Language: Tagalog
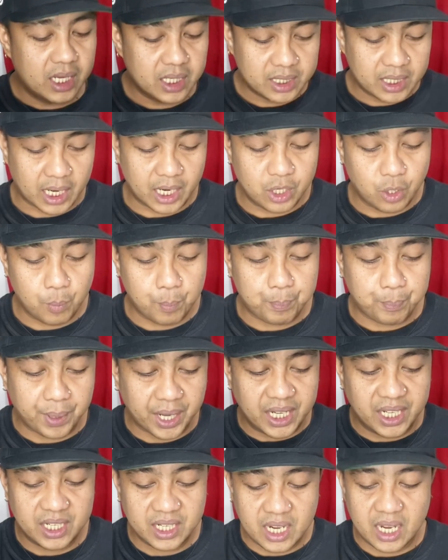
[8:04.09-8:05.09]
Tsaka yung
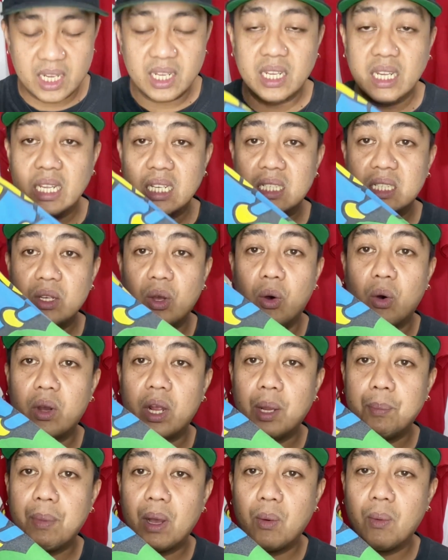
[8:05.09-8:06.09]
print niya is
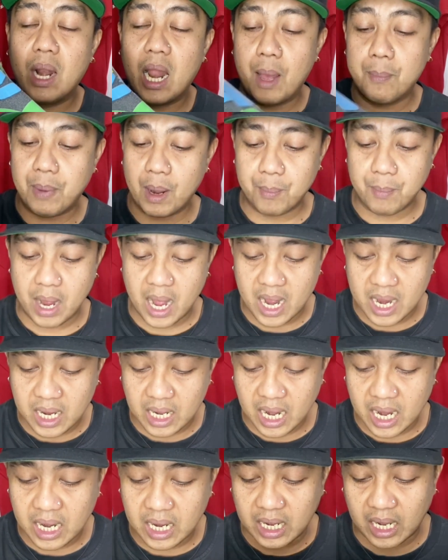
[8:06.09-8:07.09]
okay pa, wala pang mga
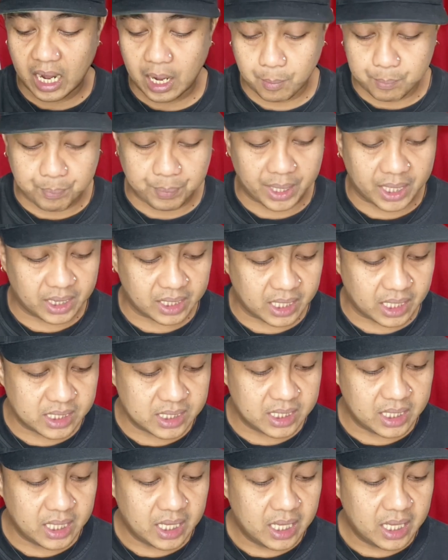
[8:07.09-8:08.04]
crack-crack print guys.